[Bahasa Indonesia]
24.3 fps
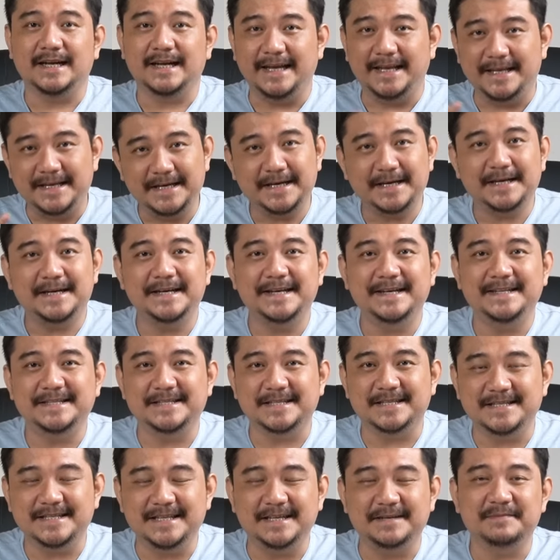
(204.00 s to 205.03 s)
Kayaknya
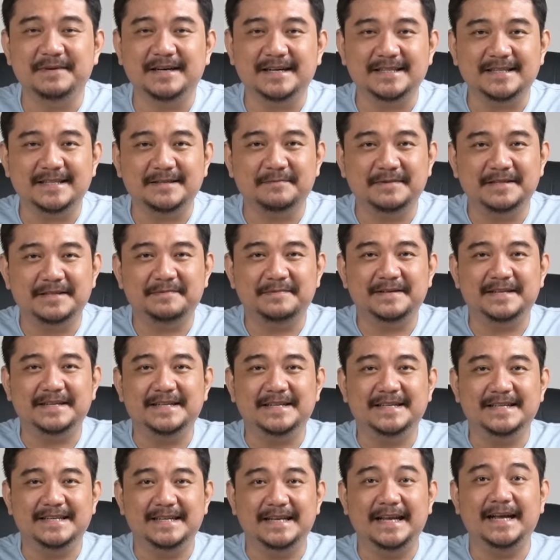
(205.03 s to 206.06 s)
interesting banget teman-teman
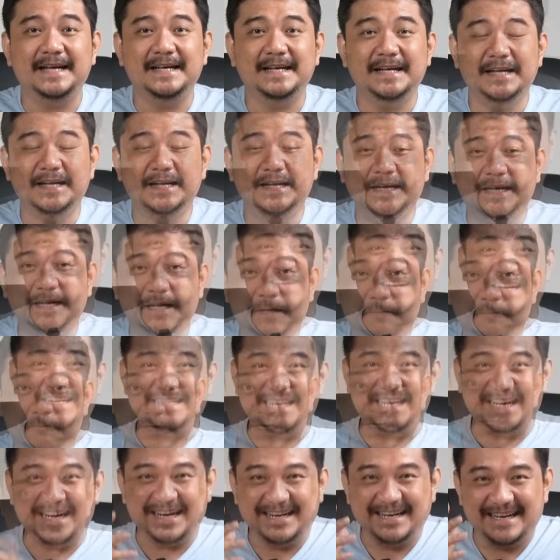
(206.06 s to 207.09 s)
ya.
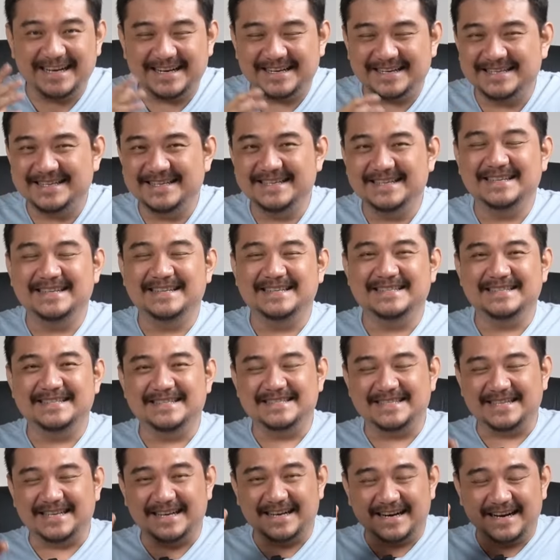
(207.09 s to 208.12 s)
Penasaran ya?
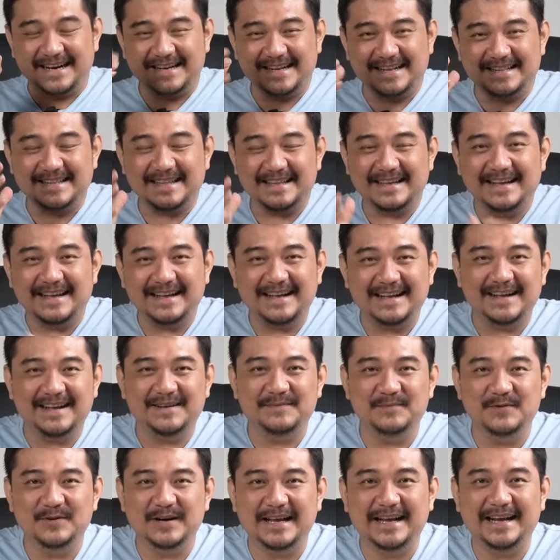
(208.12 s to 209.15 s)
Segera kita
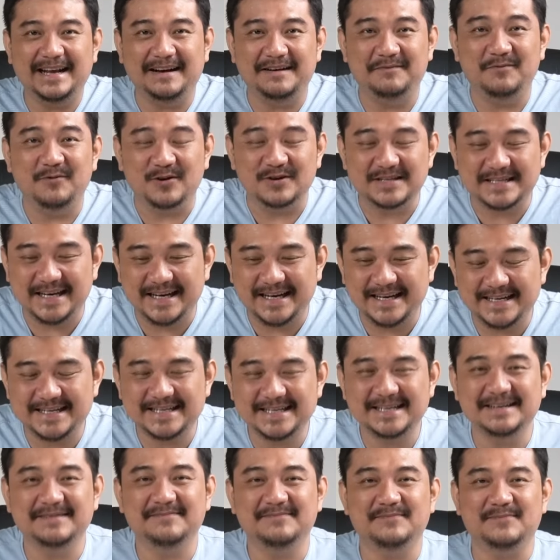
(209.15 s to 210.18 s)
mulai
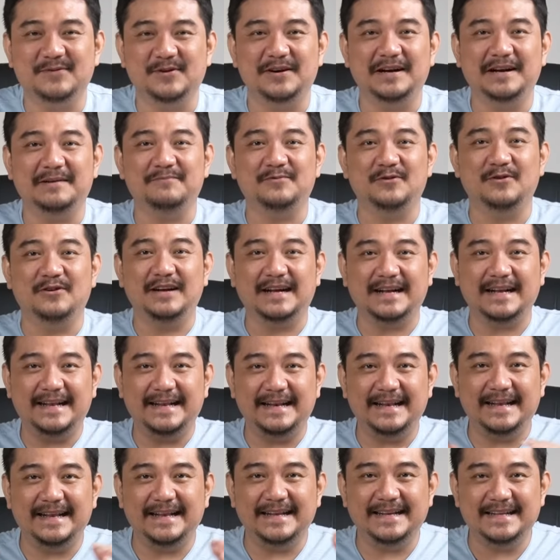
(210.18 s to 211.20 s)
unboxing produk-produk
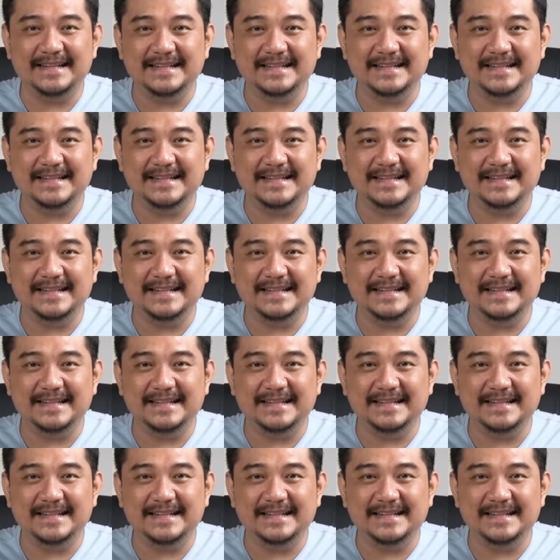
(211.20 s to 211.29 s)
ini.